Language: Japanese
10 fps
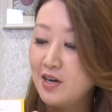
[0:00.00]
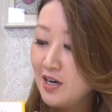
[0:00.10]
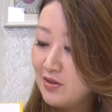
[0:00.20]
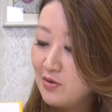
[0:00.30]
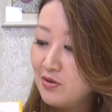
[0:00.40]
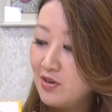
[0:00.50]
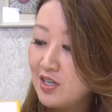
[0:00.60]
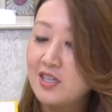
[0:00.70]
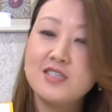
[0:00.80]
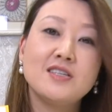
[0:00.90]
あのこういう
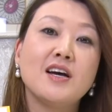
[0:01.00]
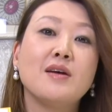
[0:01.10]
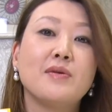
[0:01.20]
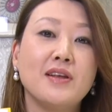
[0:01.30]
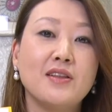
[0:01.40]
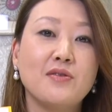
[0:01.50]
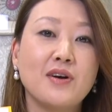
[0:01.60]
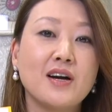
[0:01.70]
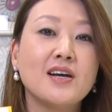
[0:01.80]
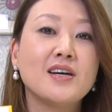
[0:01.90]
形であればねあの
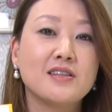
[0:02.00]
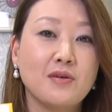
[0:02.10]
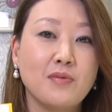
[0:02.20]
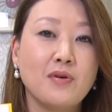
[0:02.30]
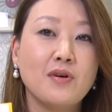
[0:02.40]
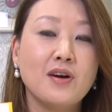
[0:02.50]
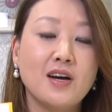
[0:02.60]
若い方も